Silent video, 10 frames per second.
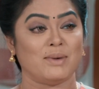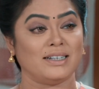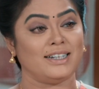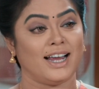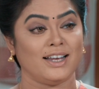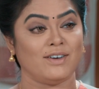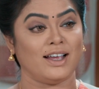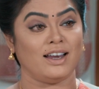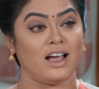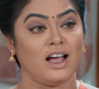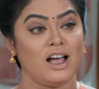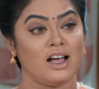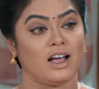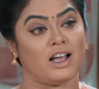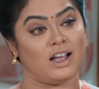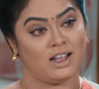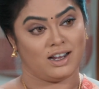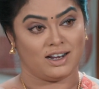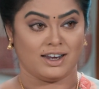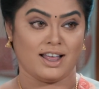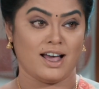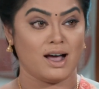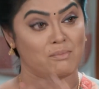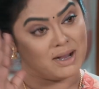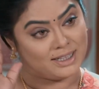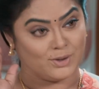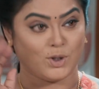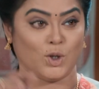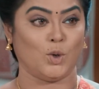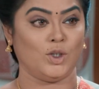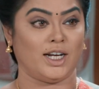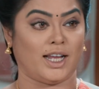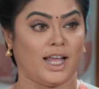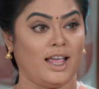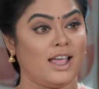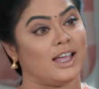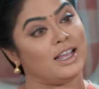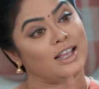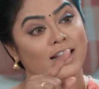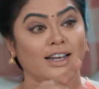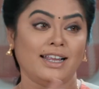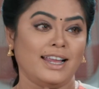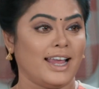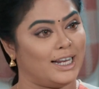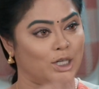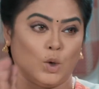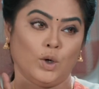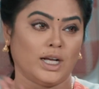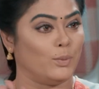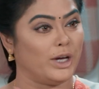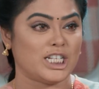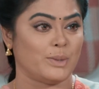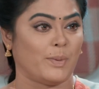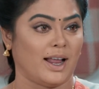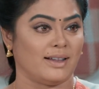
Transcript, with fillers: இந்த மாதிரி அல்வாலாம் நான் மத்தவங்களுக்கு கொடுத்துருக்கேன் நீ எனக்கு கொடுக்க முயற்சி